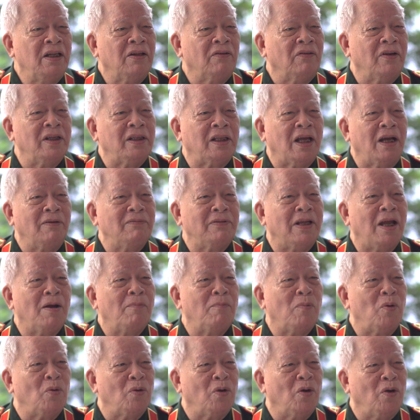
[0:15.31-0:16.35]
rồi tham gia
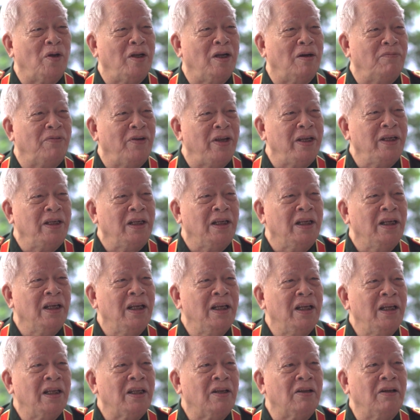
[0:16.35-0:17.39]
bộ đội ở Vinh
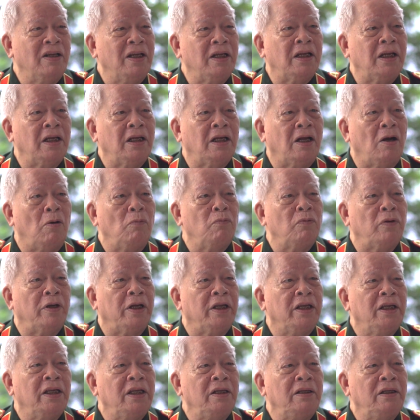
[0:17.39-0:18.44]
thì nên cái không
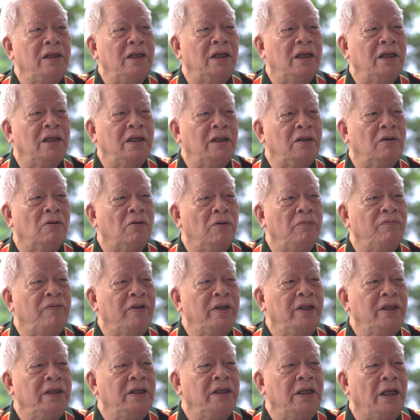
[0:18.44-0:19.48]
khí ờ, đối
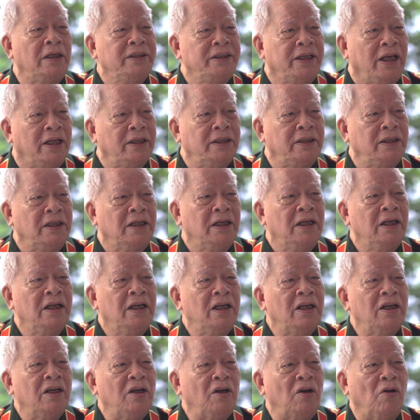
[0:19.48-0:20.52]
với nhân dân
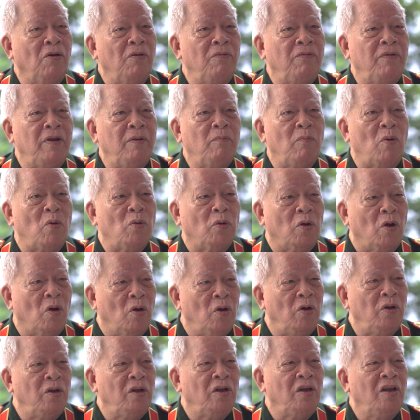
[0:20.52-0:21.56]
đối với bộ
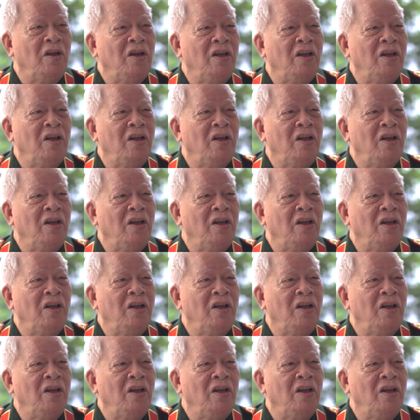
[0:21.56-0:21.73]
đội